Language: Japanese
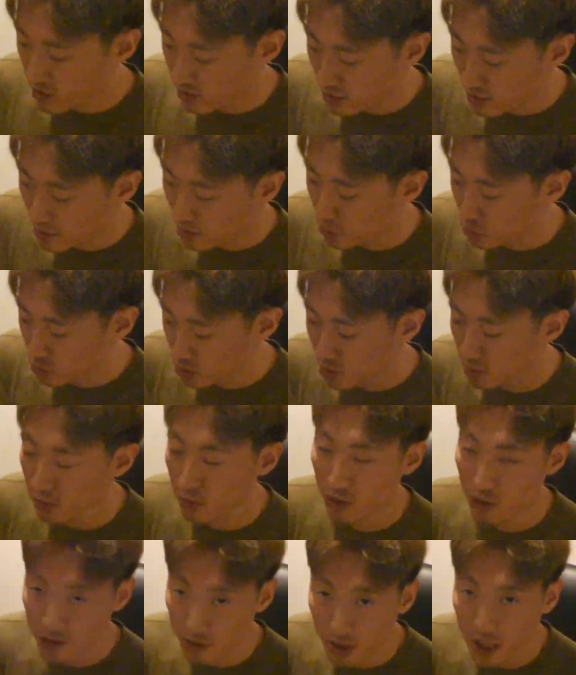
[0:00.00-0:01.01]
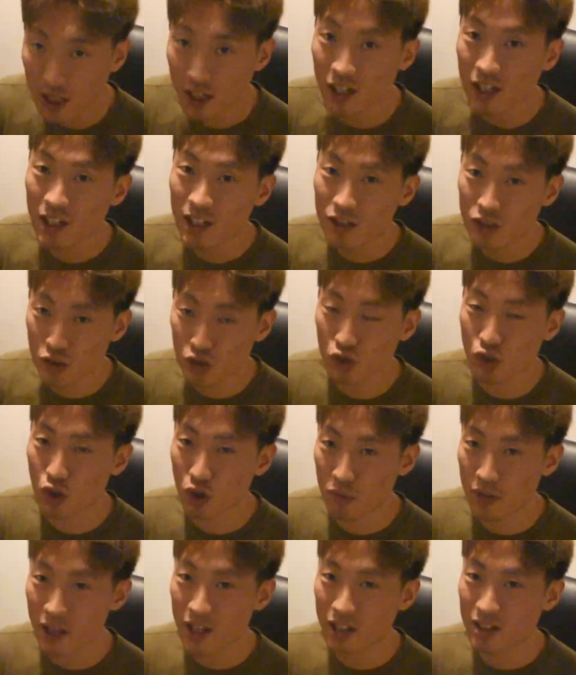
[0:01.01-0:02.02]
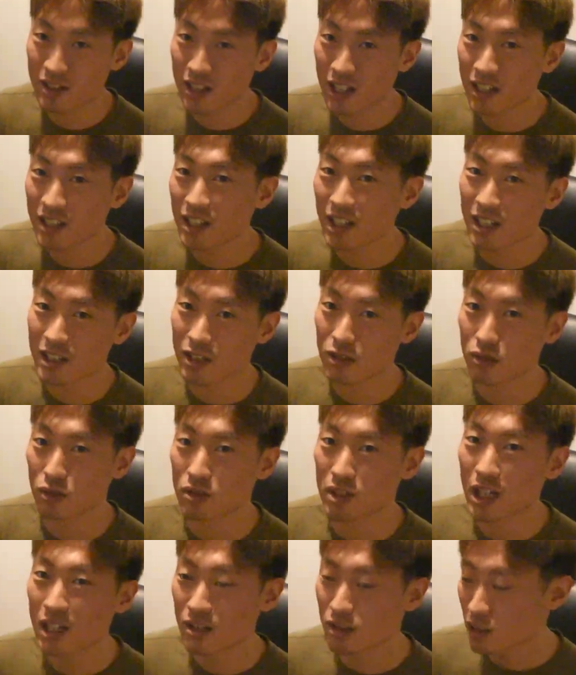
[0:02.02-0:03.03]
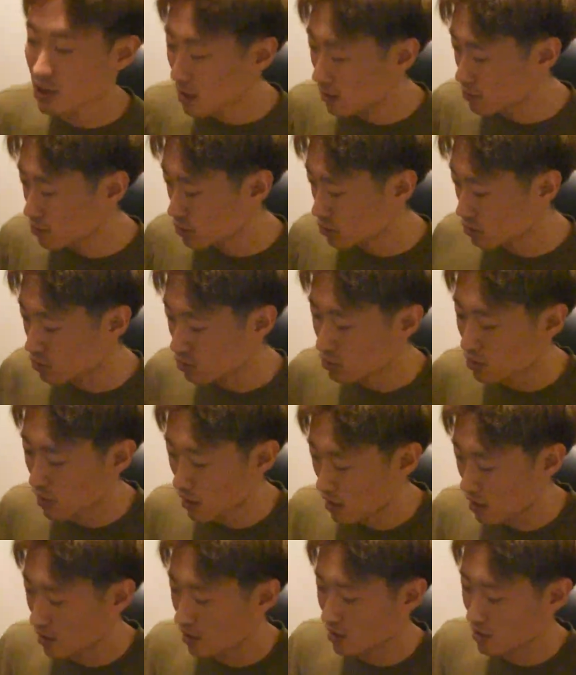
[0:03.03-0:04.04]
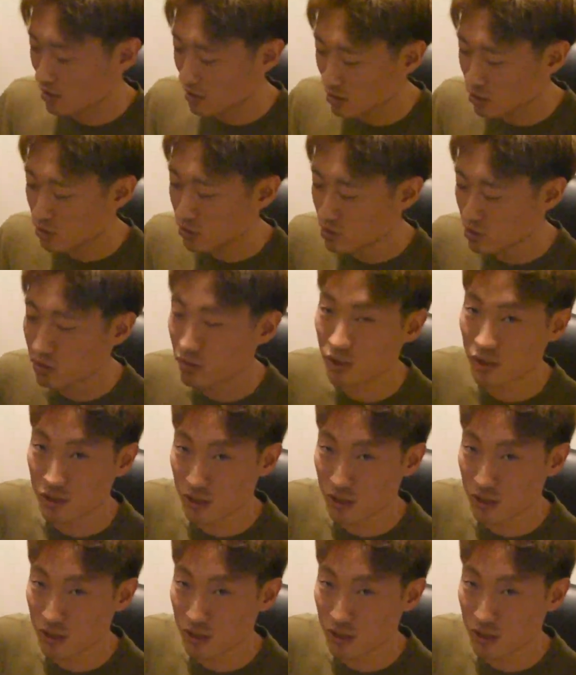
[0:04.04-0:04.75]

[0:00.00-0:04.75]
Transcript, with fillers: 野菜もいつもよりはちょっと多めなんでかっていうと炭水化物抜くからっていう理由で